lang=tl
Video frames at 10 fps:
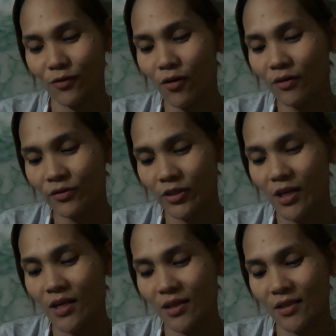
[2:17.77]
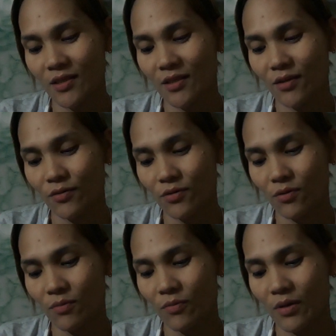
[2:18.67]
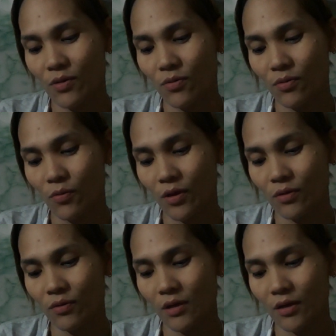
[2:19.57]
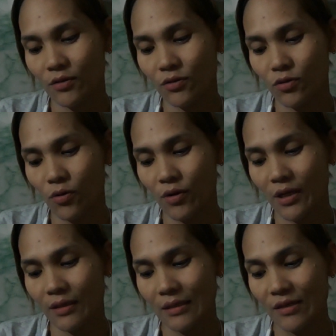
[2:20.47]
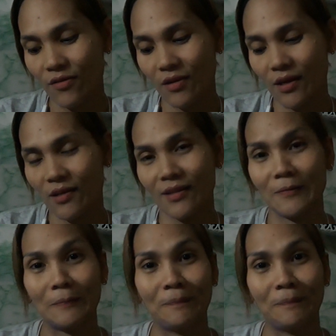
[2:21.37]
Tom Jans nagustuhan ba yung kwento nila Joy at Ethan